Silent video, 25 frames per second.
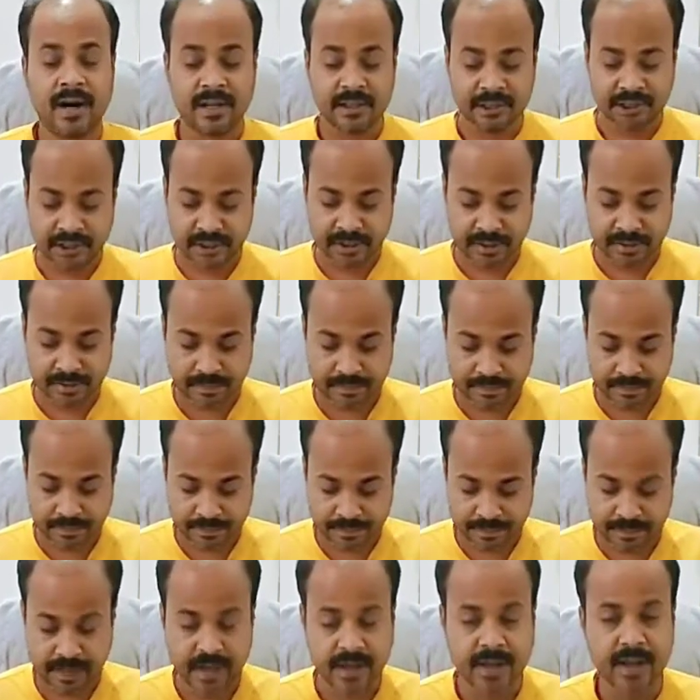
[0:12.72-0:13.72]
तो आज
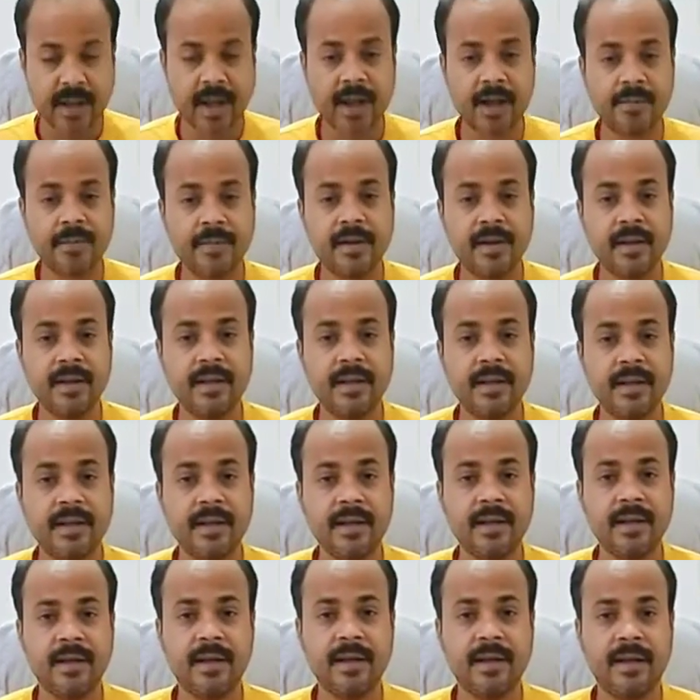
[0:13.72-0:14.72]
मैं आपके
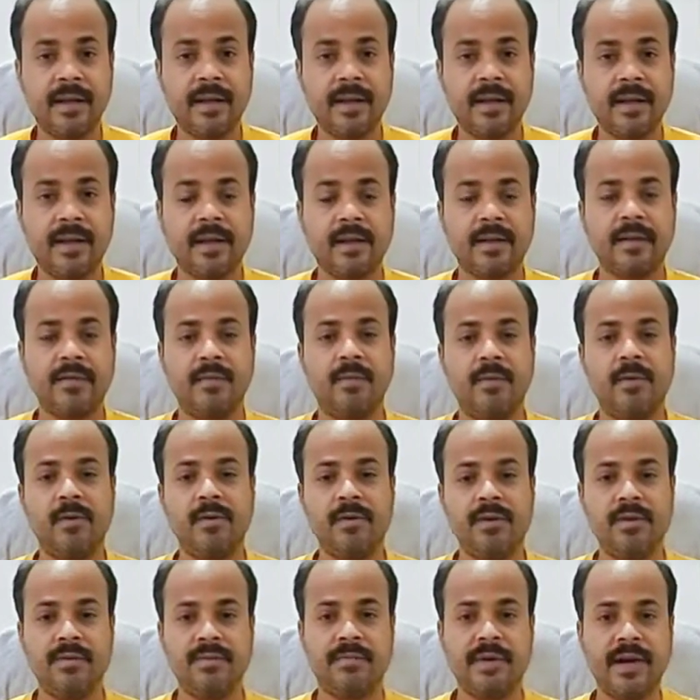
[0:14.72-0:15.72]
लिए एक
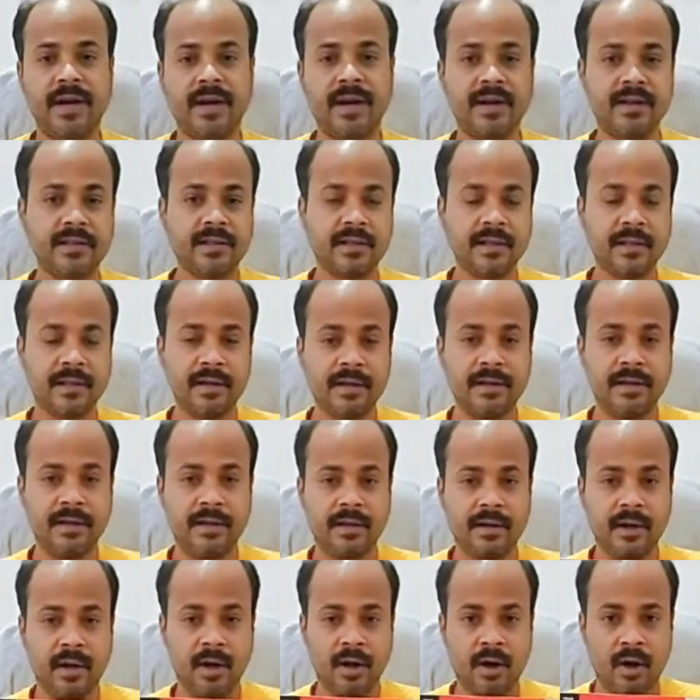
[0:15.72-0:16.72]
बहुत ही प्यारा सा
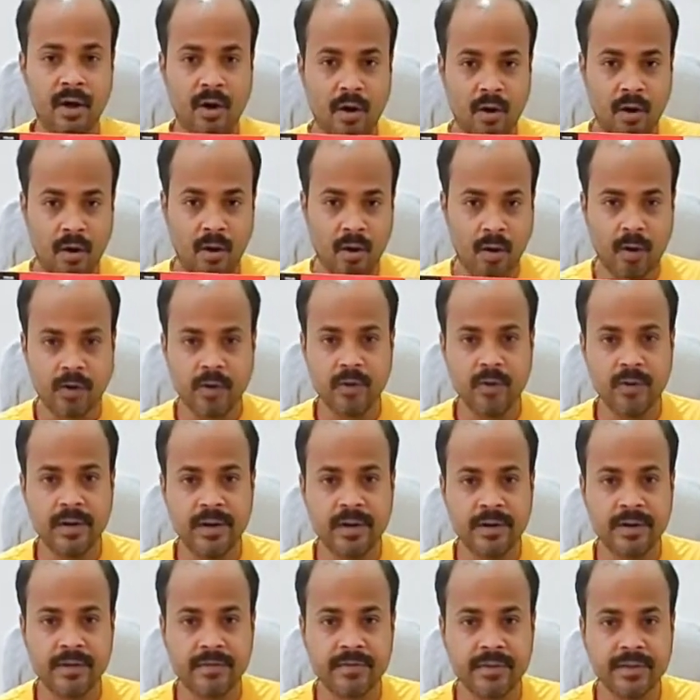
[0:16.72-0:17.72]

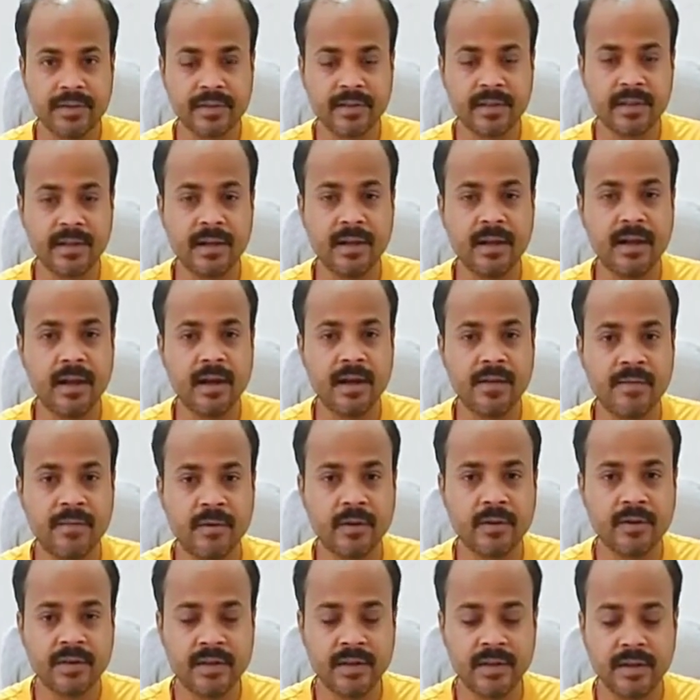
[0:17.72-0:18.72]
ऑडियो इंटरफेस का
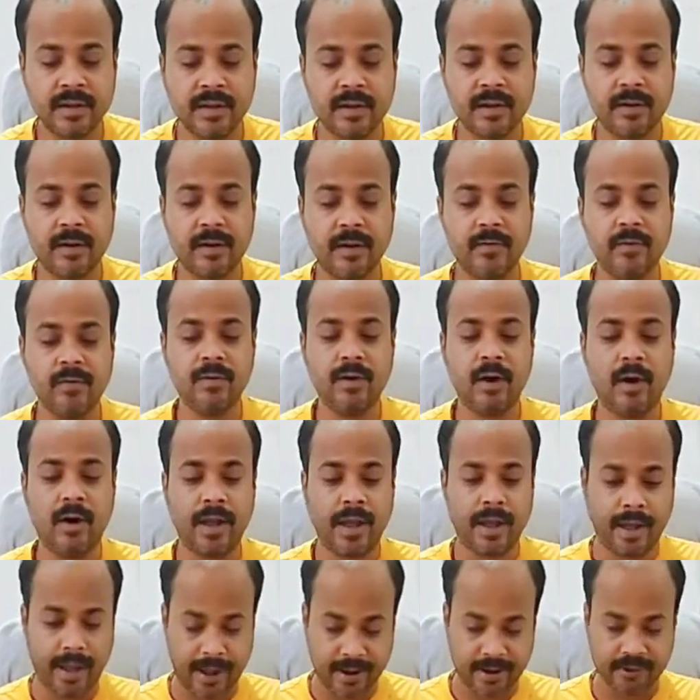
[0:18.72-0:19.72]
अनबॉक्सिंग करने वाला हूँ
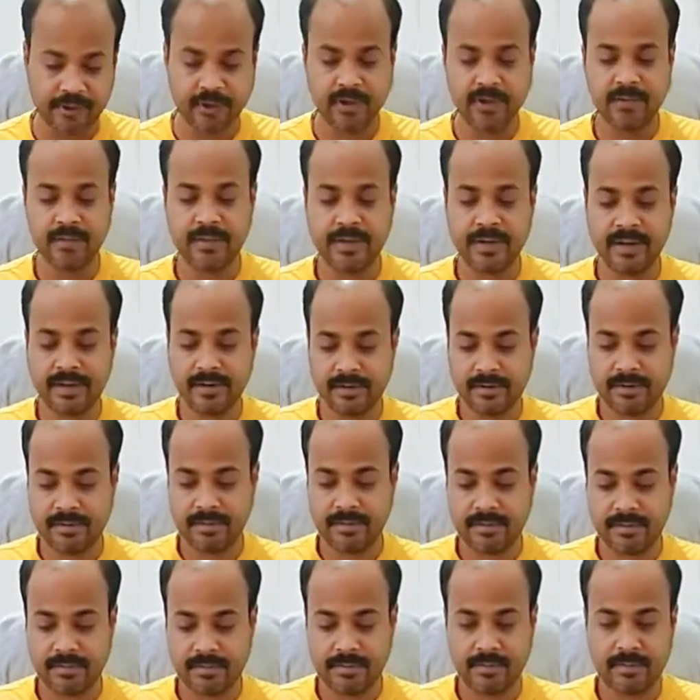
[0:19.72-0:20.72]
एक्चुअली
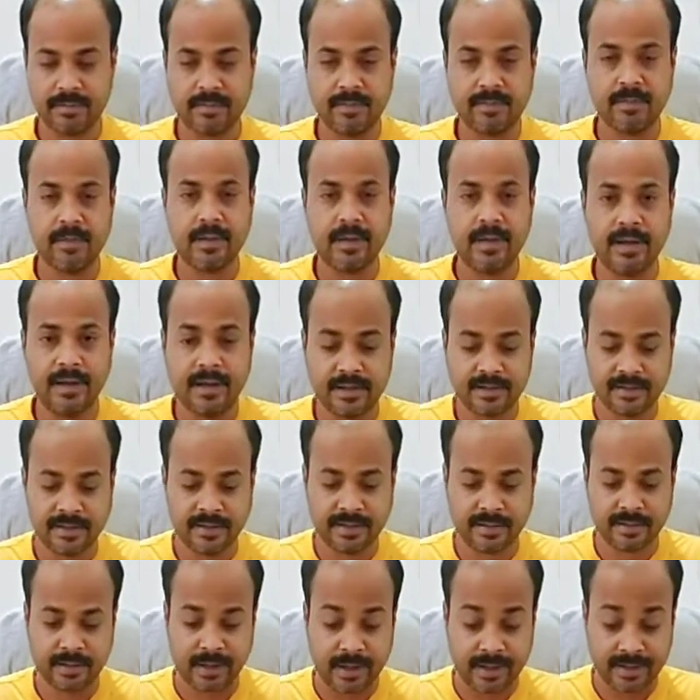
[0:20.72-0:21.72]
मैंने
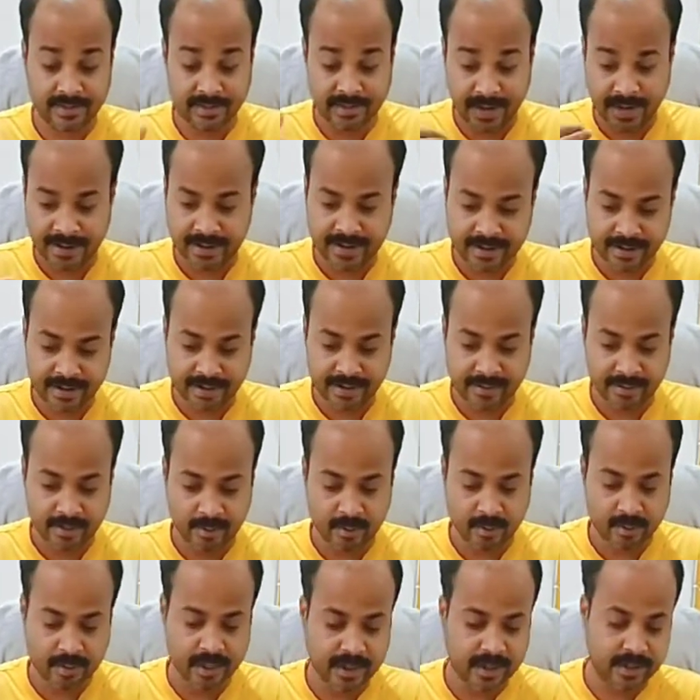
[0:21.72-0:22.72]

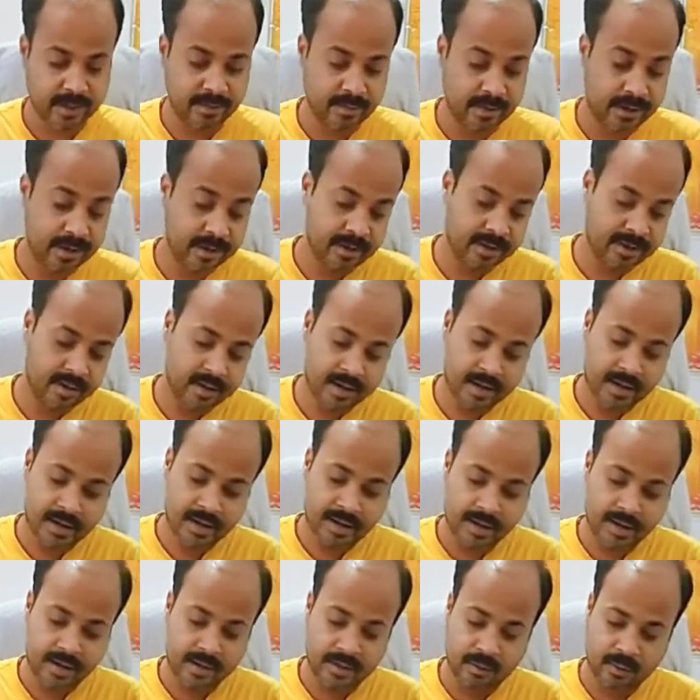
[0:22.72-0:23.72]
एक्साइटेड uh, होके मैं
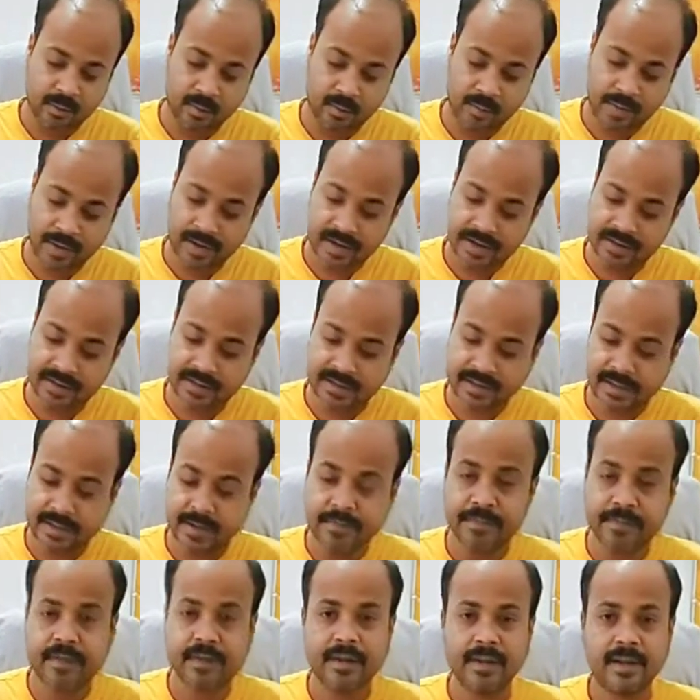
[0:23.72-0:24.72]
इसको पहले
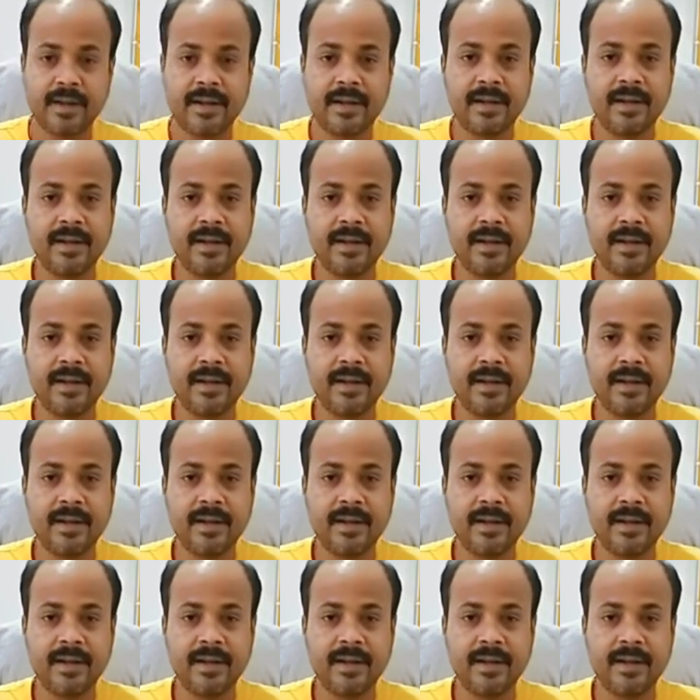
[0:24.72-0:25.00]
से